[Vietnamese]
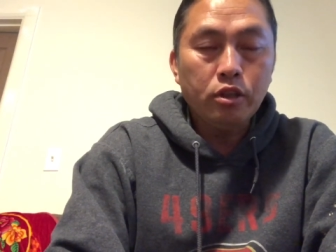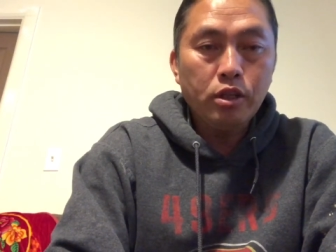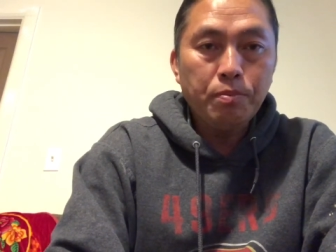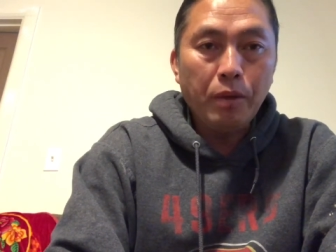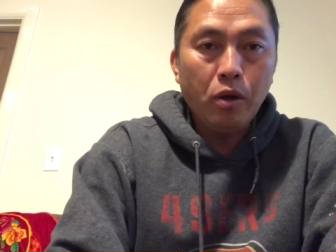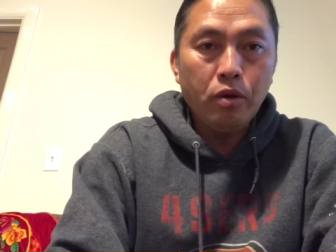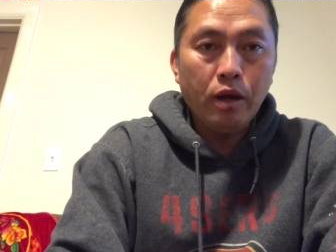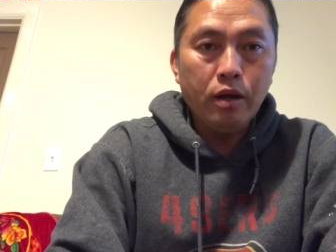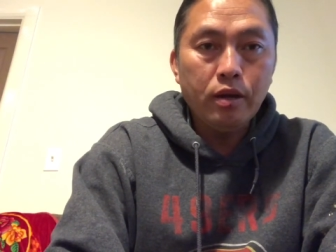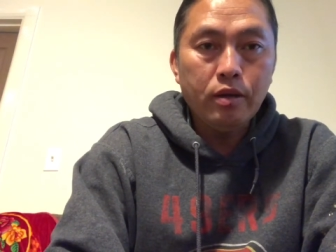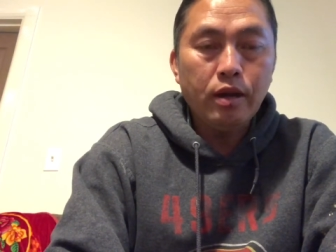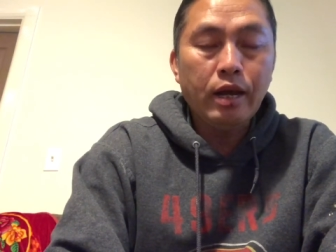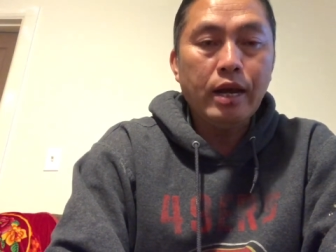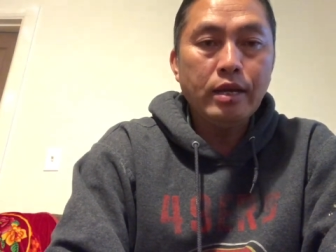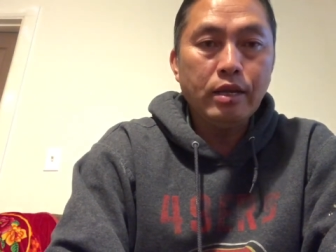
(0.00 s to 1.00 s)
cho thứ bao
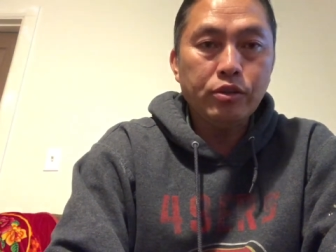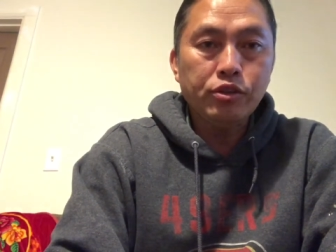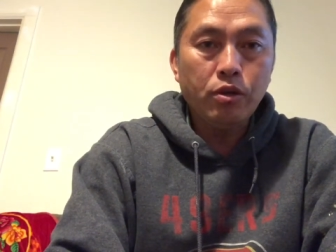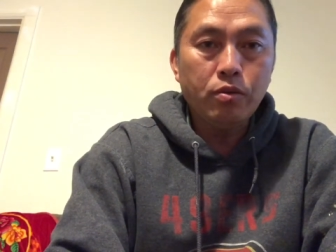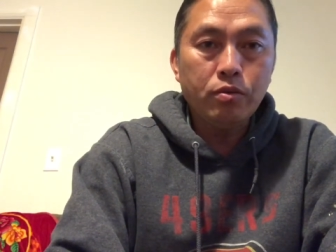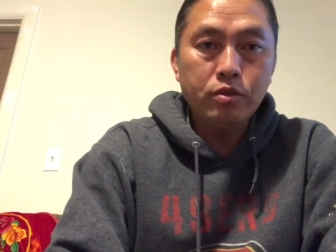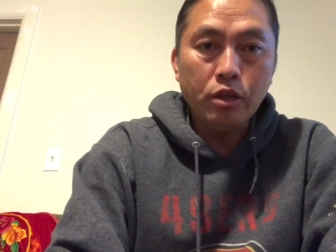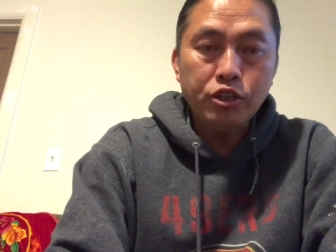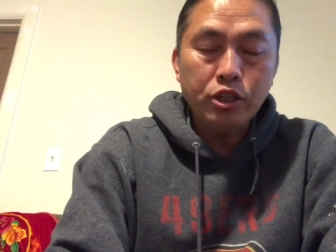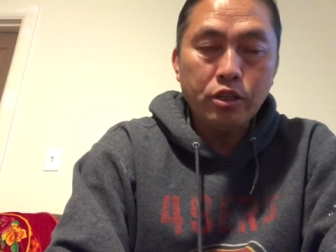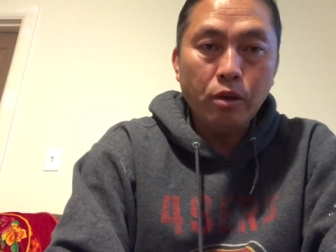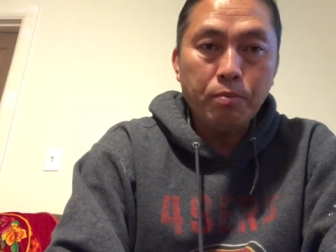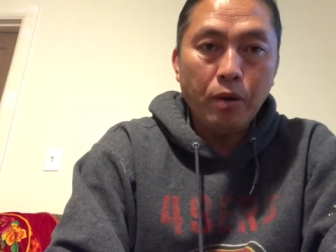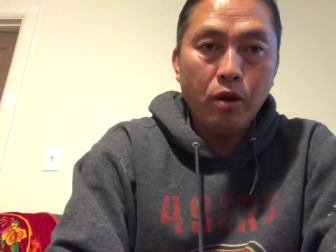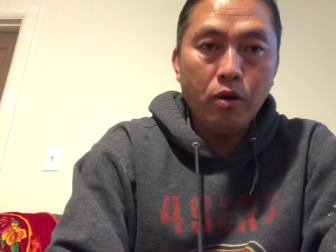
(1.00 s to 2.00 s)
là là hai dạng dòng cho
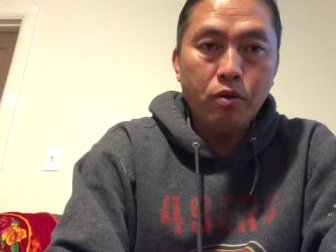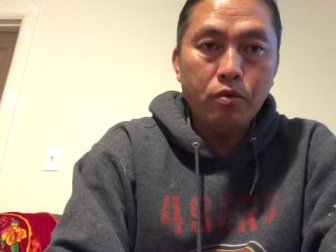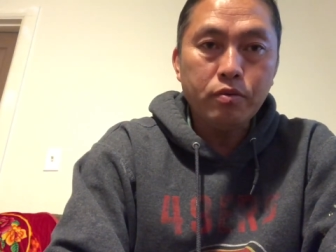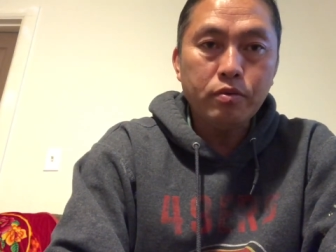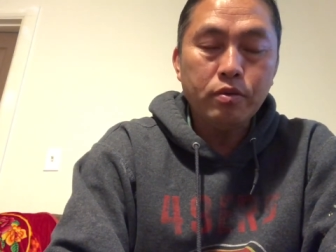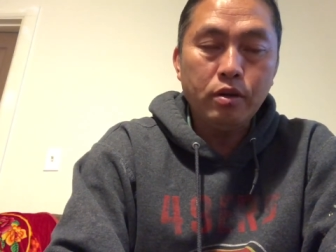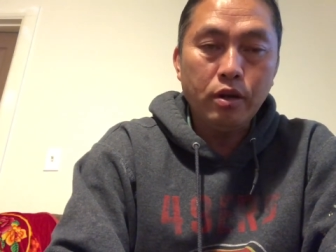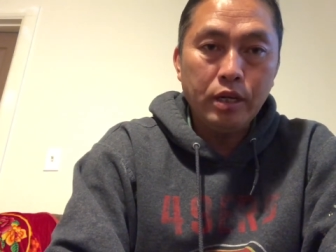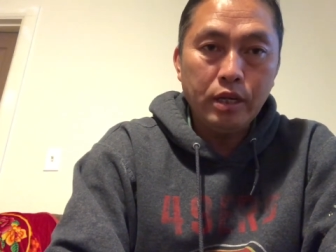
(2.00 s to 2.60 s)
chỉ tao bao